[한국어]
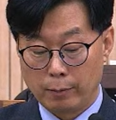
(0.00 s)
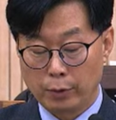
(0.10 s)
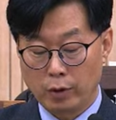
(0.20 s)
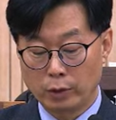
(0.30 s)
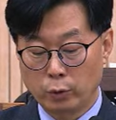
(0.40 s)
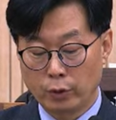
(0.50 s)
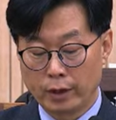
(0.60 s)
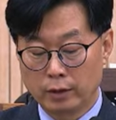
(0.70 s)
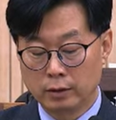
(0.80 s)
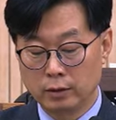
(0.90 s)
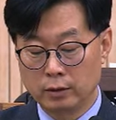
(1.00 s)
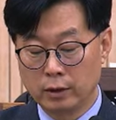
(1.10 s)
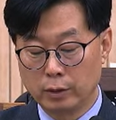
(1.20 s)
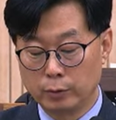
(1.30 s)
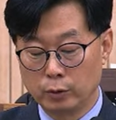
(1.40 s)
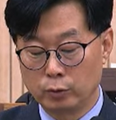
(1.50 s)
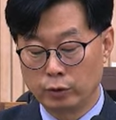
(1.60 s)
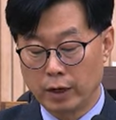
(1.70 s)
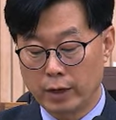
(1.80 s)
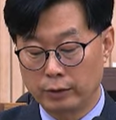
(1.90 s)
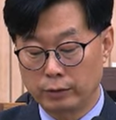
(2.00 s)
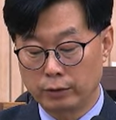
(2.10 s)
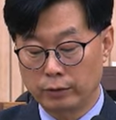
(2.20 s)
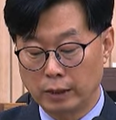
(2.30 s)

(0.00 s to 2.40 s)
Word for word: 평화통일의 큰 그림을 구상하였던